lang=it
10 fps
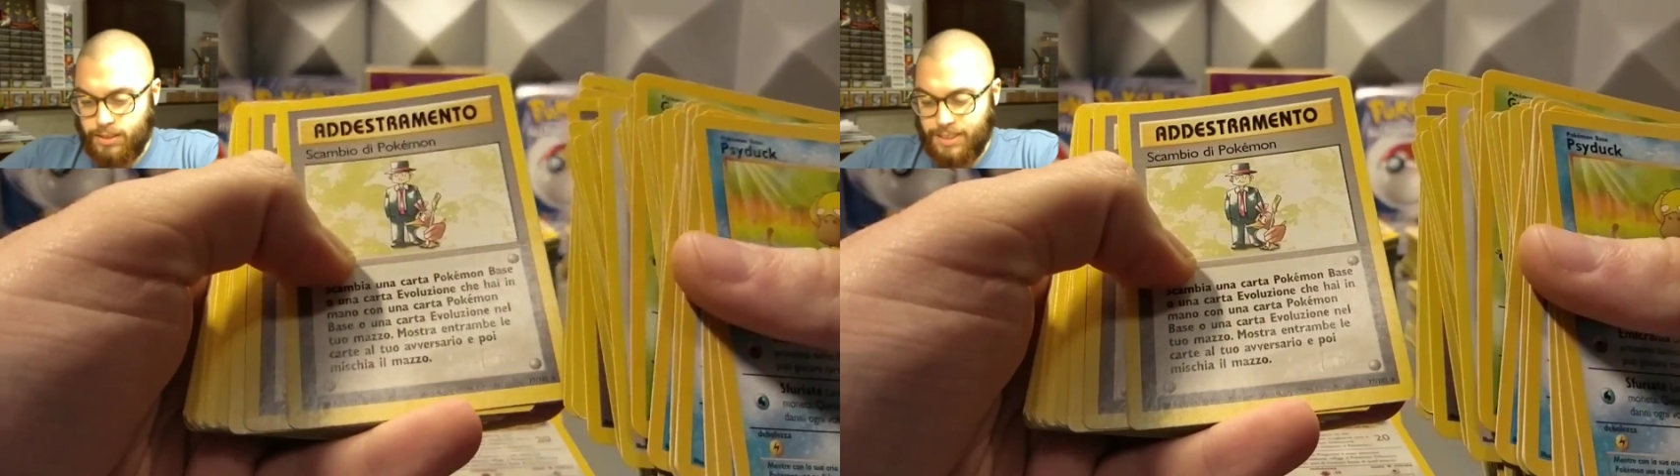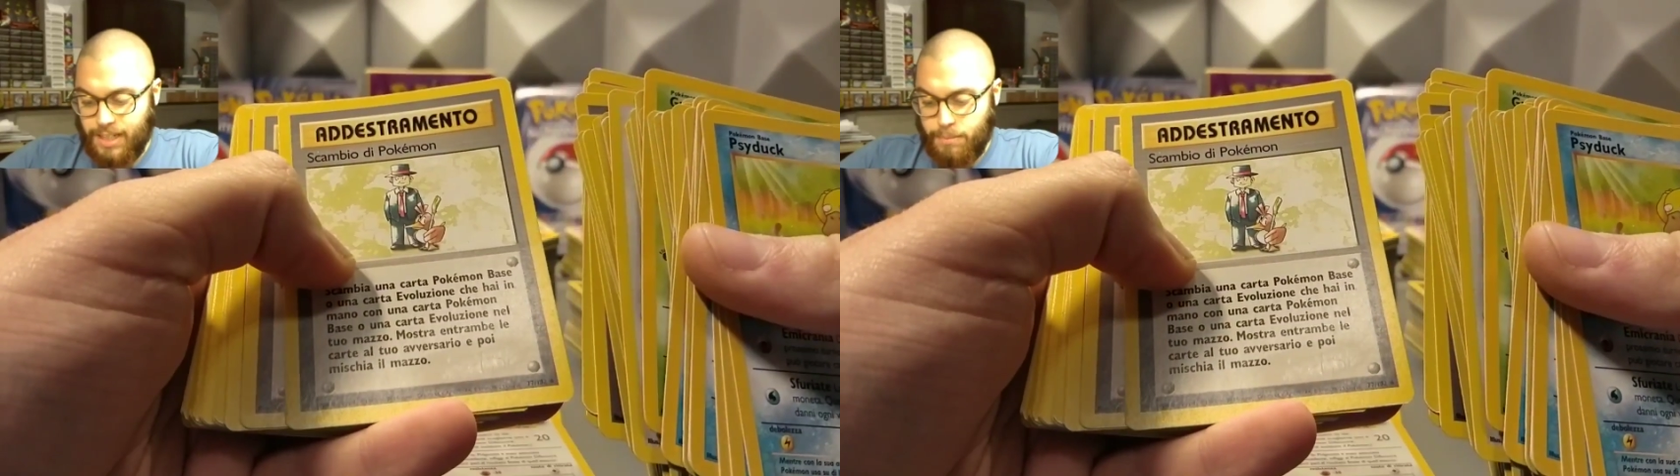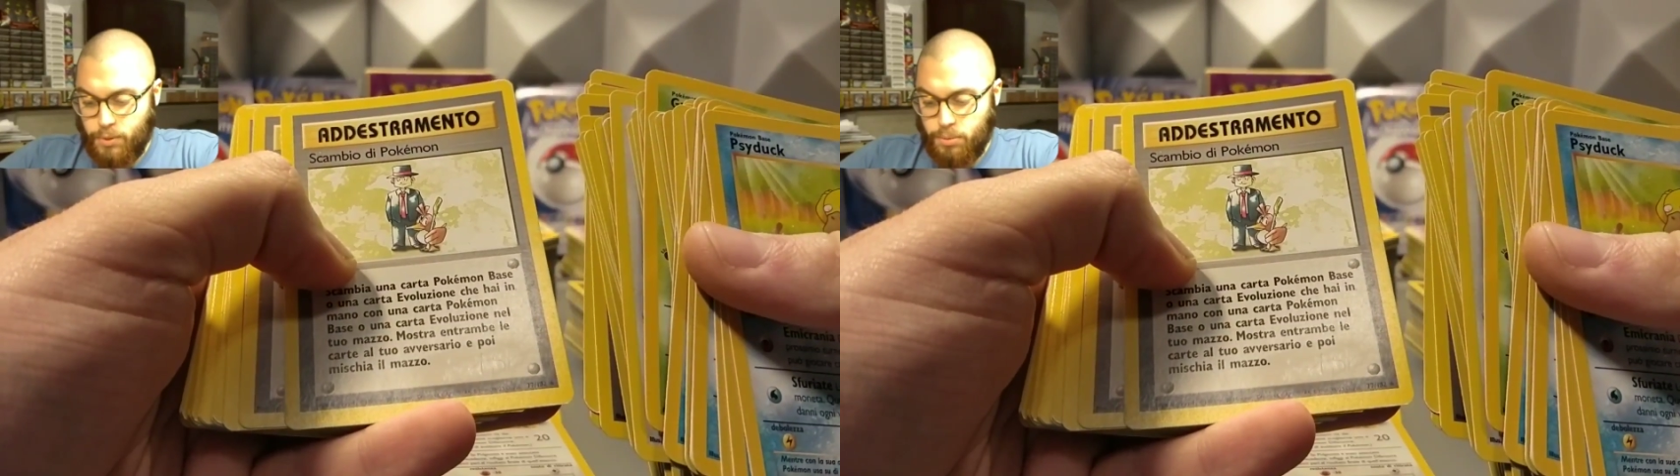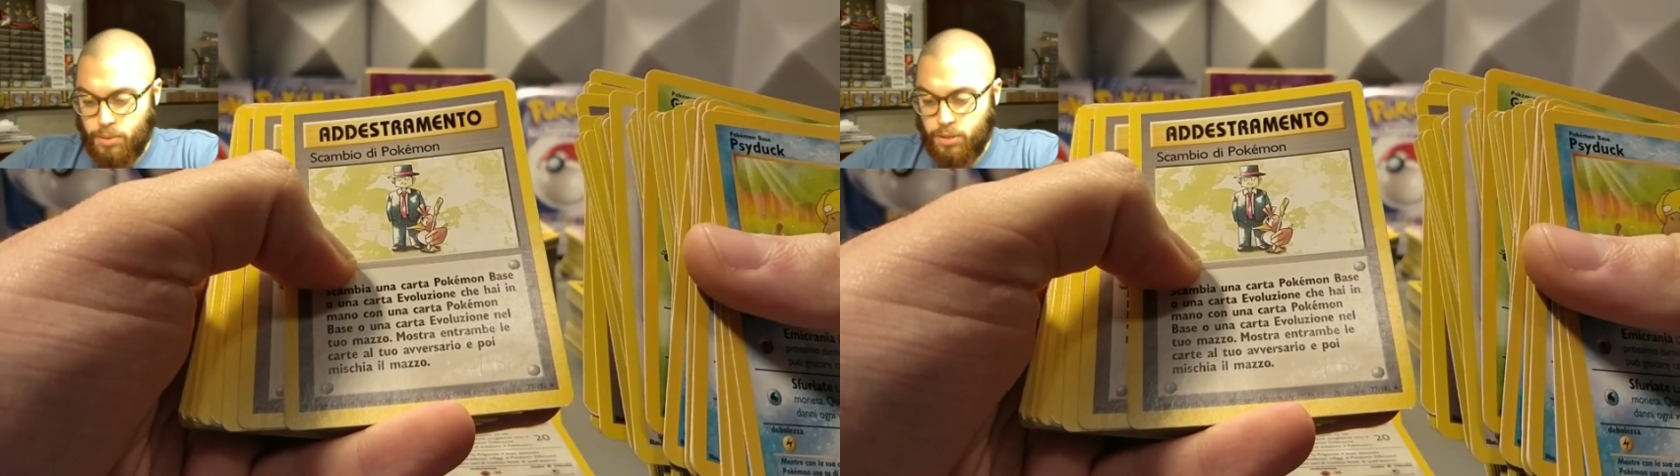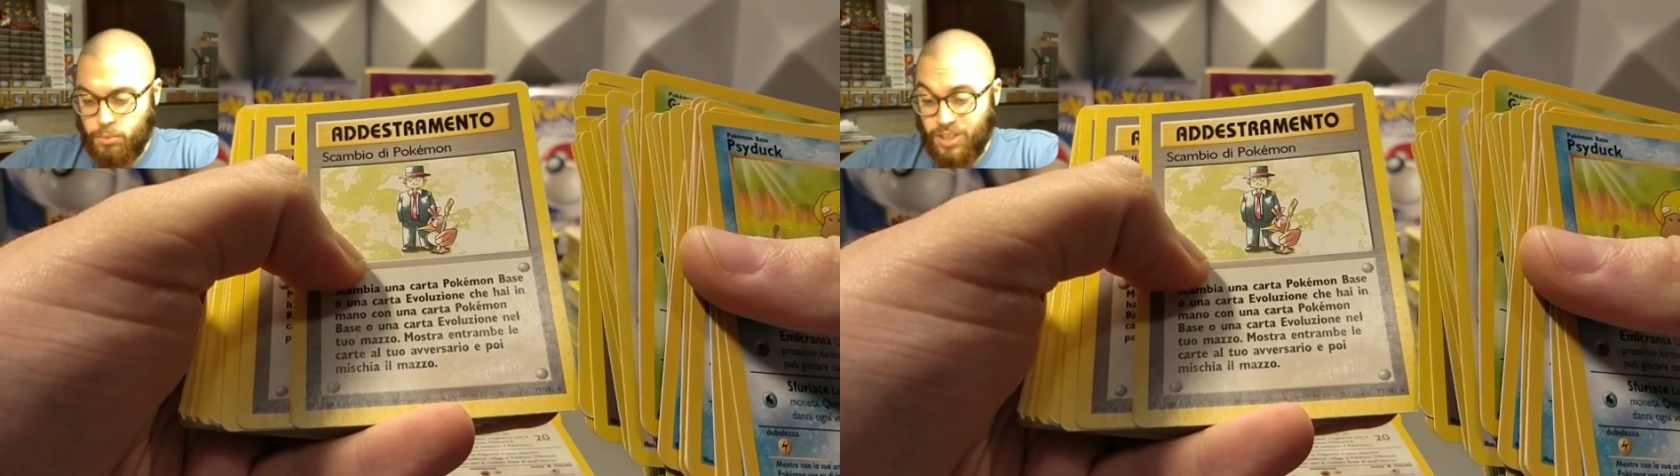scambio
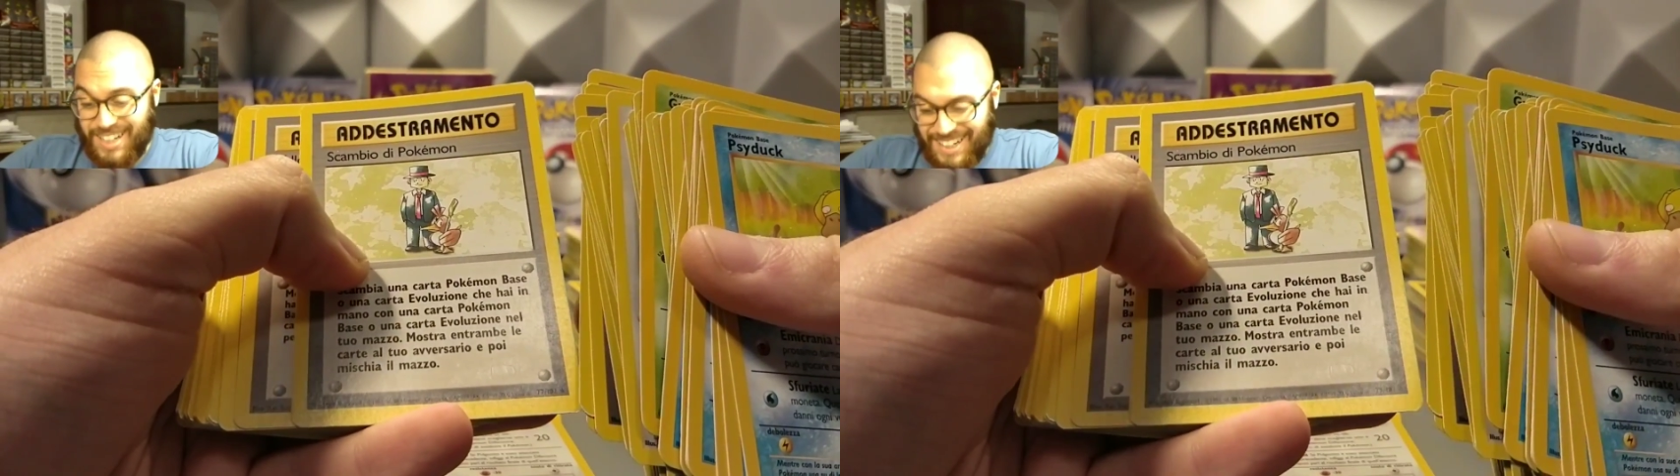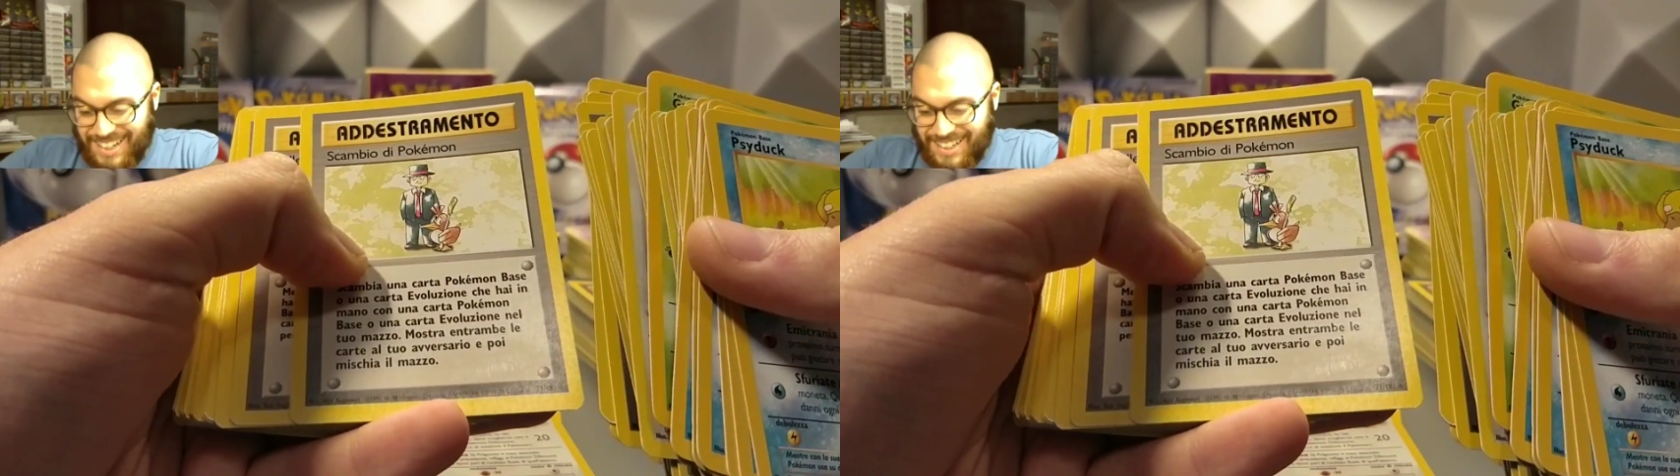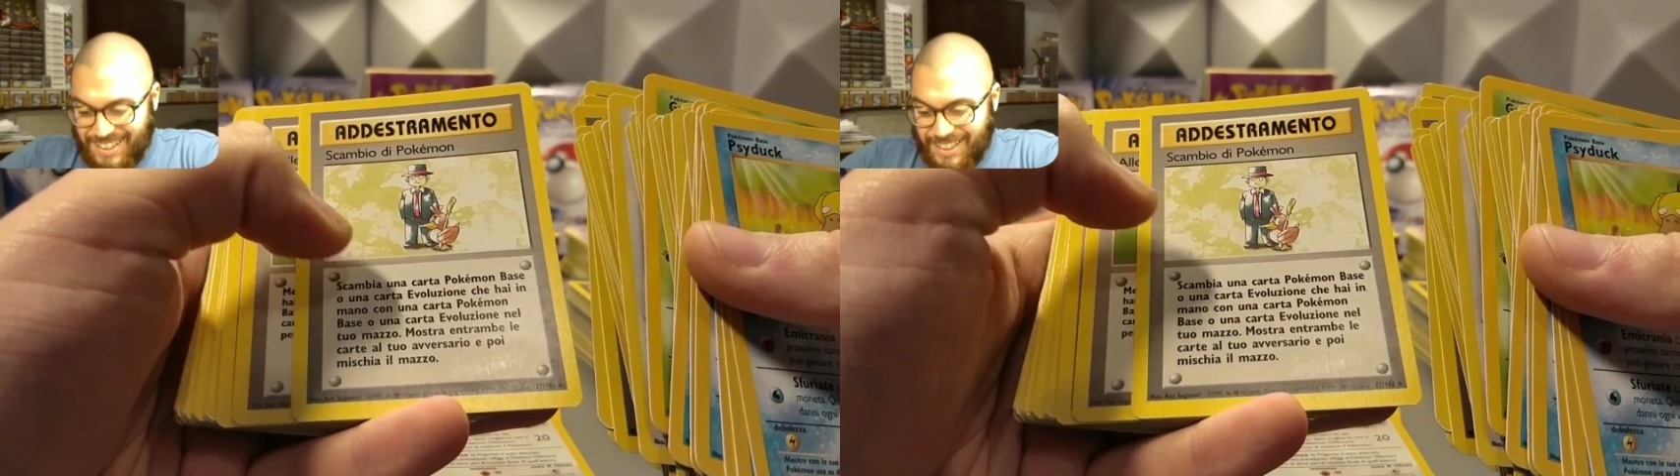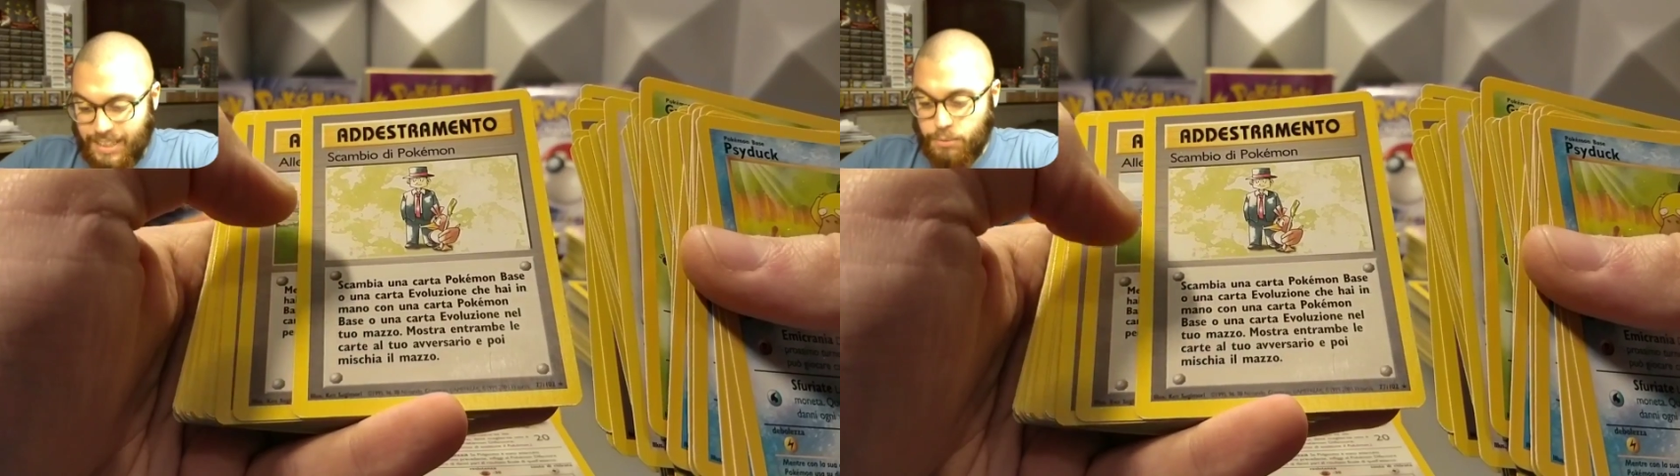di Pokémon rara,